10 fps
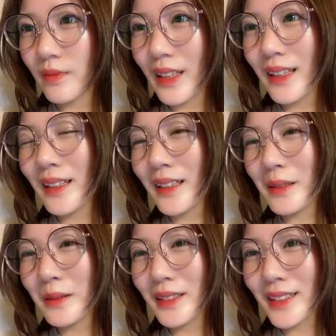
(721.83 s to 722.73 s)

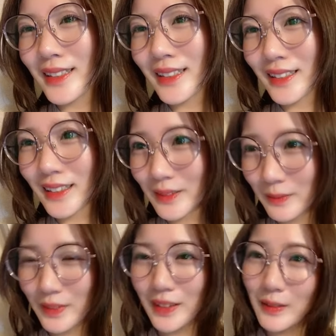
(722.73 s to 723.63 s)
えー、嬉しい
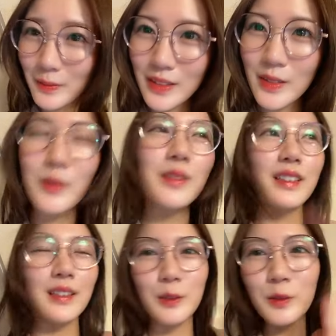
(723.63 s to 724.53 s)
待ってます今
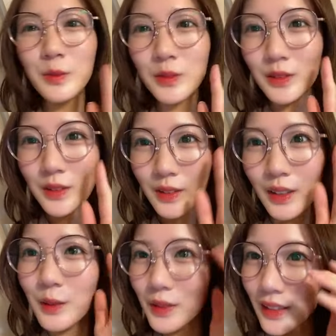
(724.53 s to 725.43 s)
回5部
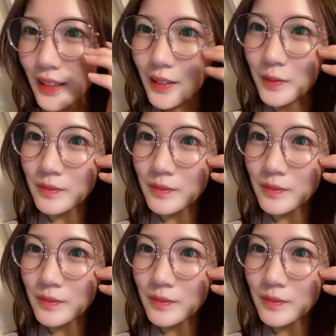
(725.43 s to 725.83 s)
なので